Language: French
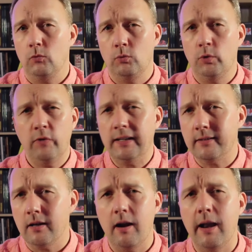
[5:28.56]
De
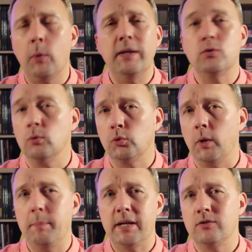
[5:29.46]
fait, la relation entre
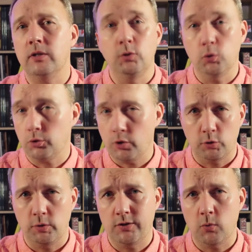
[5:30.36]
les personnes est au cœur
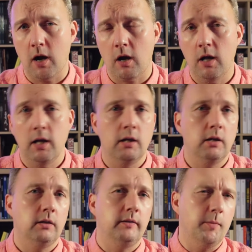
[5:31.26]
de l'histoire.
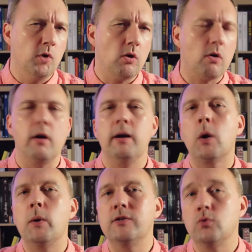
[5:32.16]
D'abord, la
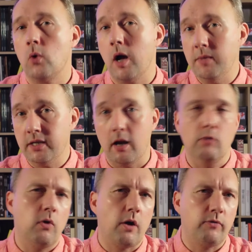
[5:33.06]
relation amicale,
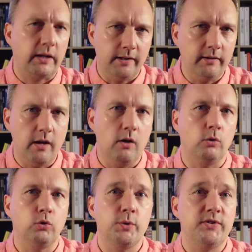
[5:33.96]
voire fraternelle,
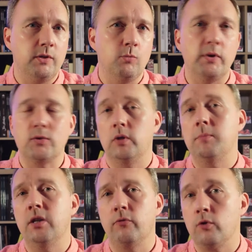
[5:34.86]
entre Simon et son
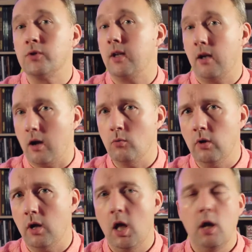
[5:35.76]
ami d'enfance,
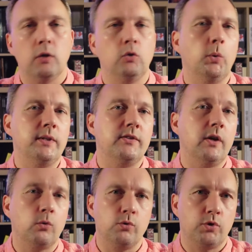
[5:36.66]
Raoul, dont les
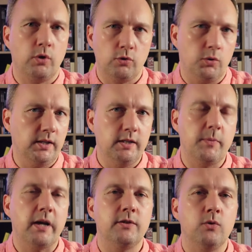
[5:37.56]
circonstances de sa
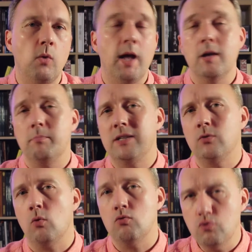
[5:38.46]
disparition
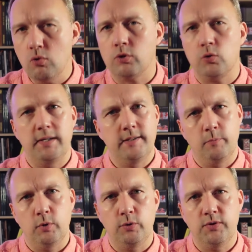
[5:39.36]
pèseront lourd sur les
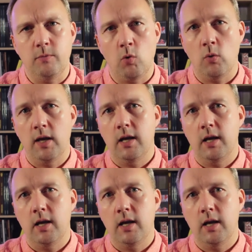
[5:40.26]
épaules de Simon,